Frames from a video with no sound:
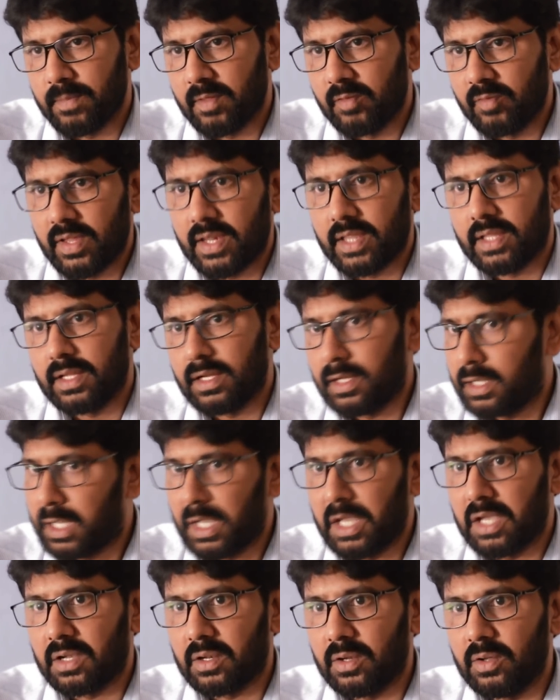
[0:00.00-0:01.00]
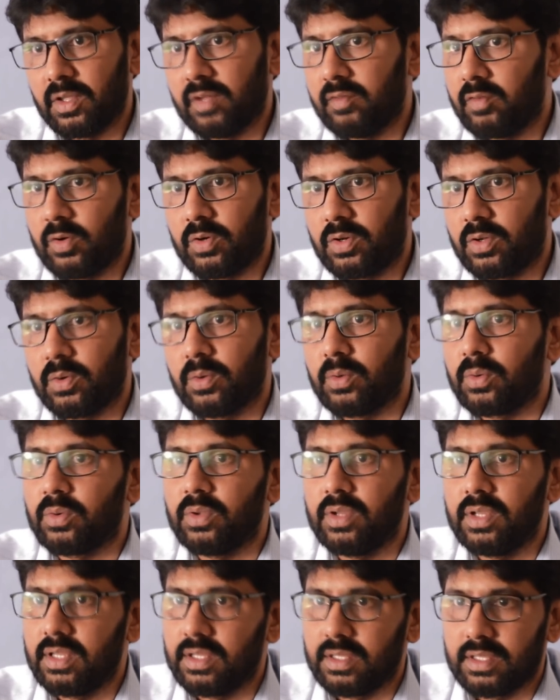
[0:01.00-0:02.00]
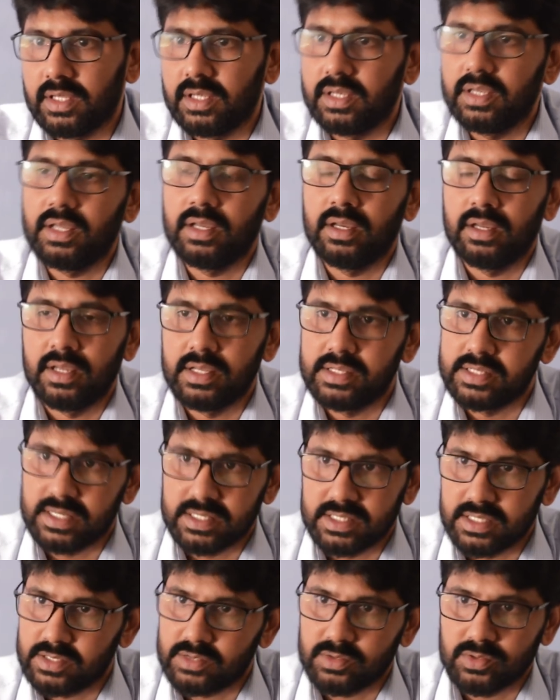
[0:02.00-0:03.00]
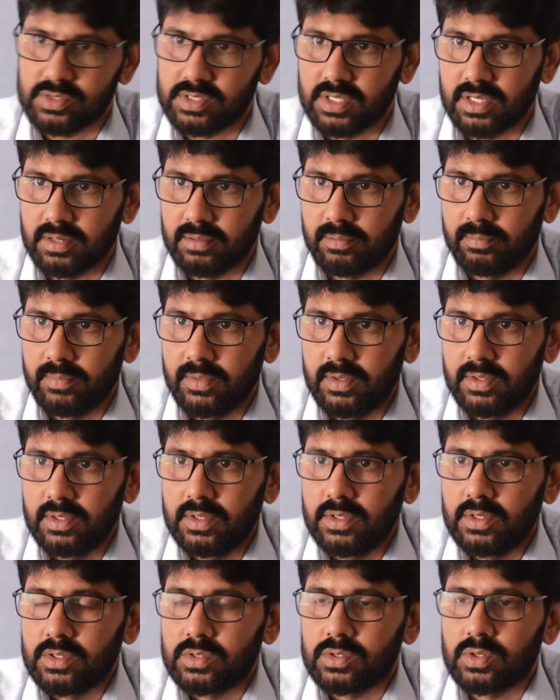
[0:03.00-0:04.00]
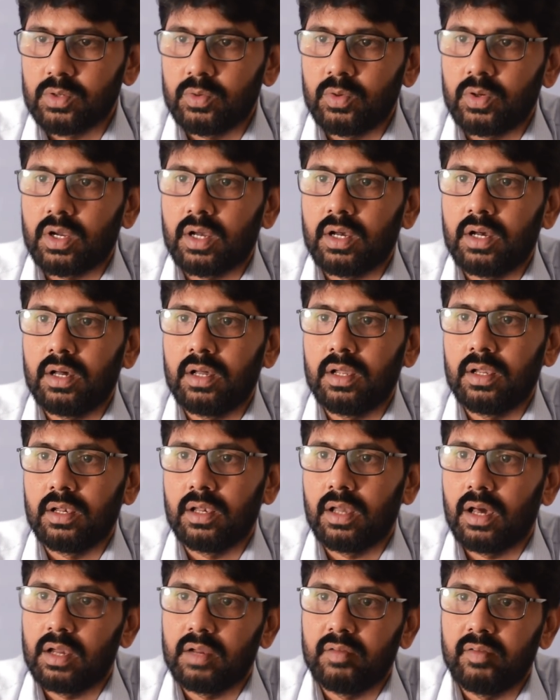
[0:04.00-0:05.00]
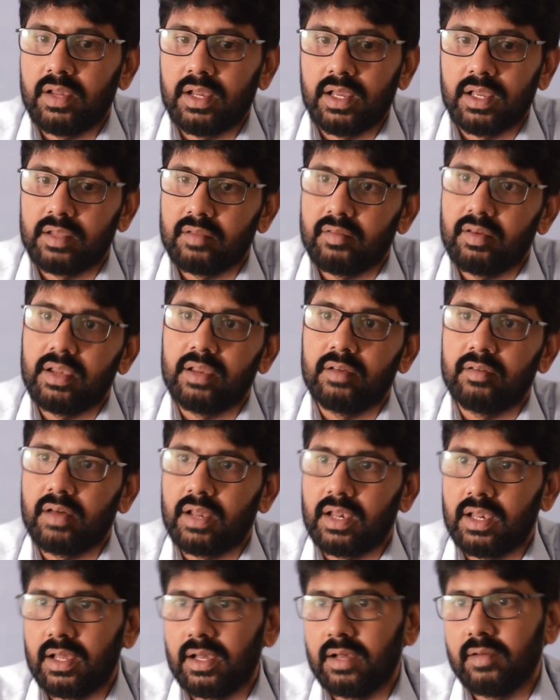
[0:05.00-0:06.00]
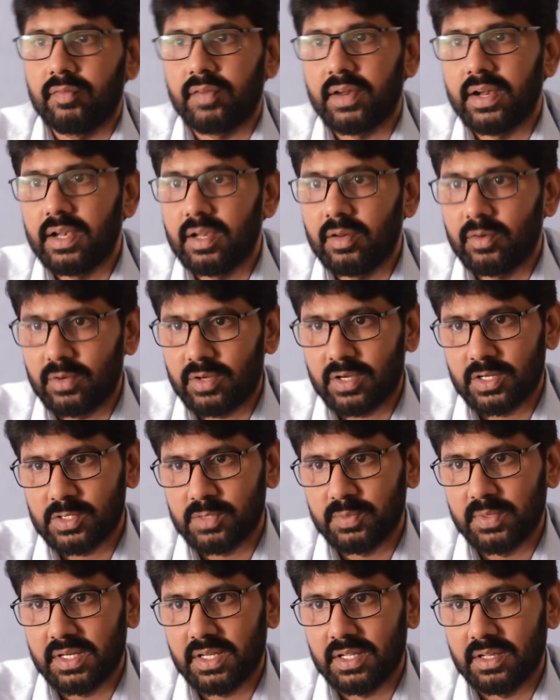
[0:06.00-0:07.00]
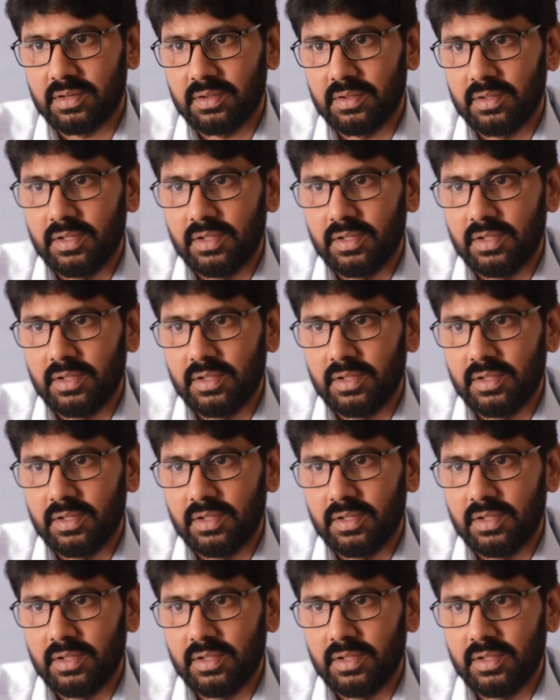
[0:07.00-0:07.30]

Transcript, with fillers: వేరే కేక్లో ఏవో ఒకటి కొనుక్కొని తిని ఎంజాయ్ చేసి వస్తారు సో ఒక నాలుగు వేలు ఐదు వేలు వాళ్ళ ఫ్రెండ్ ఎవరో ఖర్చు పెట్టారు